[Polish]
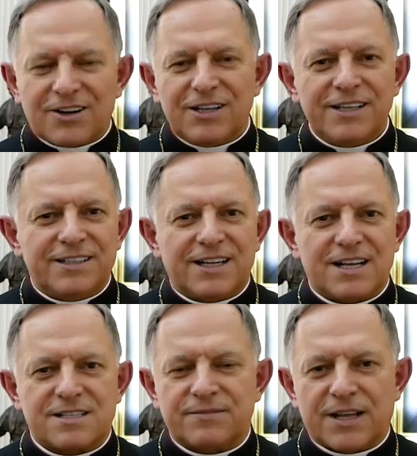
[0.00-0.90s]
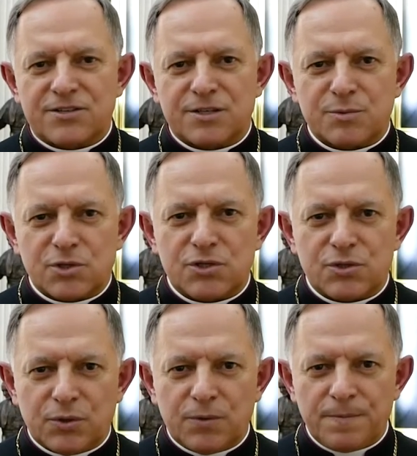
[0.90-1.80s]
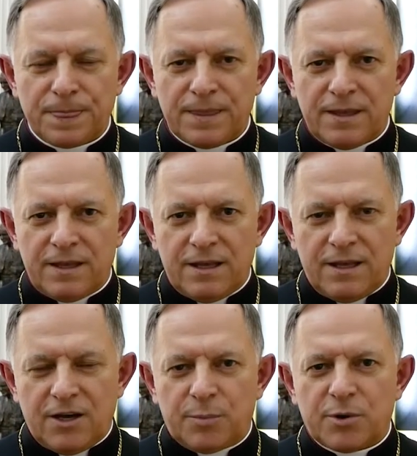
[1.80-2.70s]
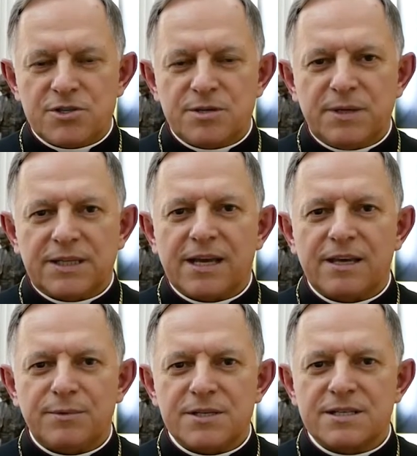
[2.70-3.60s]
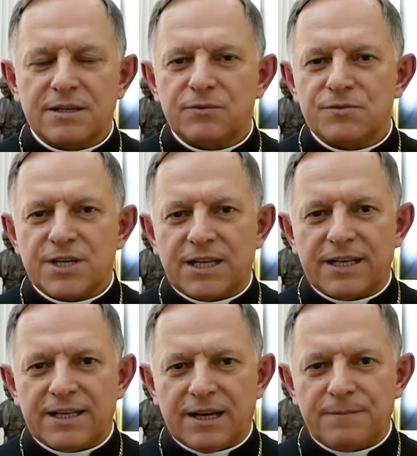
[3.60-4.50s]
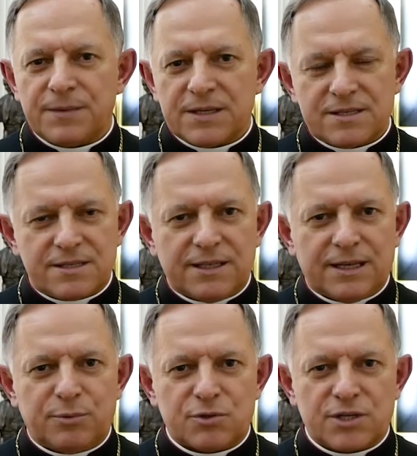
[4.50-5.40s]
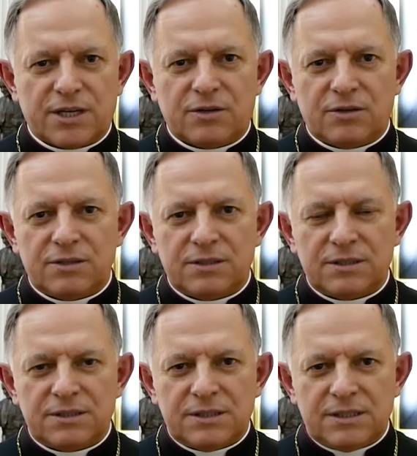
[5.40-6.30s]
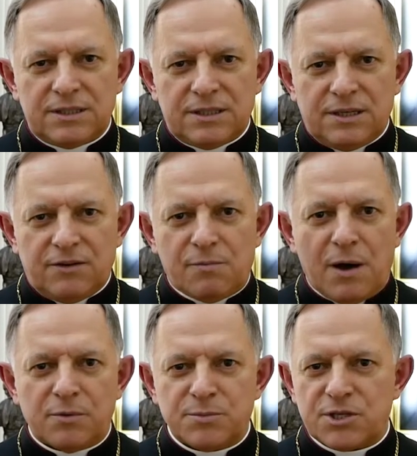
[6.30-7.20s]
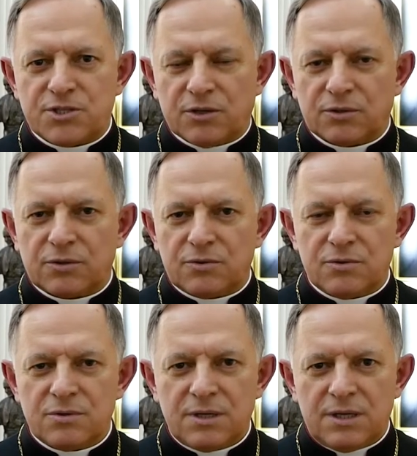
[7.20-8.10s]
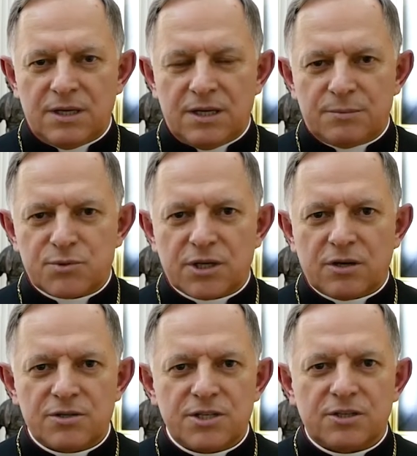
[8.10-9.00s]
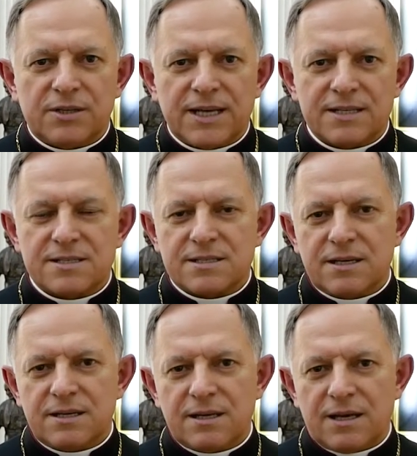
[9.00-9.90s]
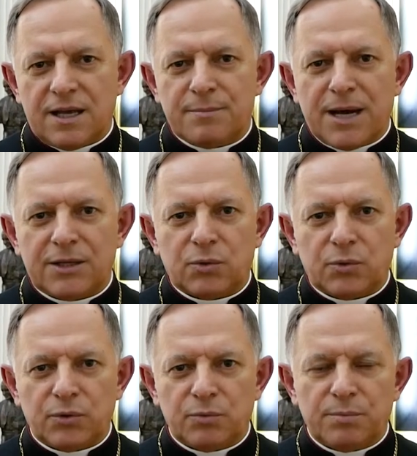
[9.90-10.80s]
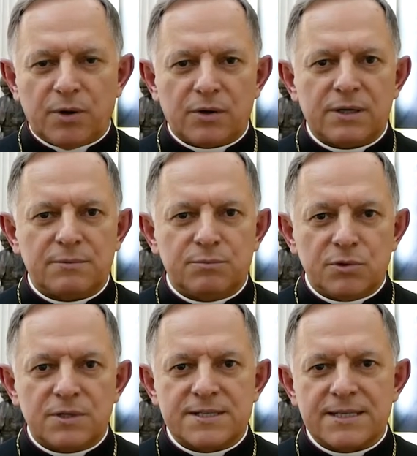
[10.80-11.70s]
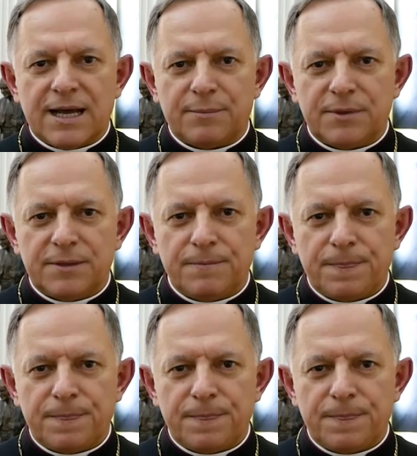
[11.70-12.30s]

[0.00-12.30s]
Kolejny raz w naszym życiu obchodzimy tajemnicę wcielenia Syna Bożego. W małym dzieciątku przychodzi do nas Emanuił, Bóg, Bóg z nami,